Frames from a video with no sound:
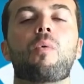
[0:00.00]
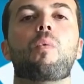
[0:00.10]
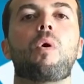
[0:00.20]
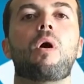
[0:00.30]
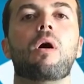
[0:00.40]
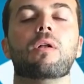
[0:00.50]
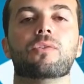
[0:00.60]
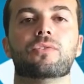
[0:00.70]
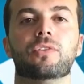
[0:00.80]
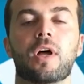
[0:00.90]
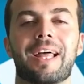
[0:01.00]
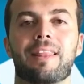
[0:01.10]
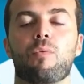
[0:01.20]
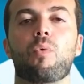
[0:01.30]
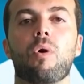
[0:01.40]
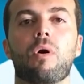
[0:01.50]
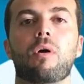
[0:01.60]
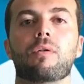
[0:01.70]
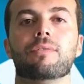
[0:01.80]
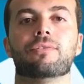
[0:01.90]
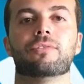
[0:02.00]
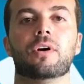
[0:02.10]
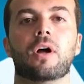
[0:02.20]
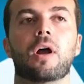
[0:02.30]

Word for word: وولف ذا وولف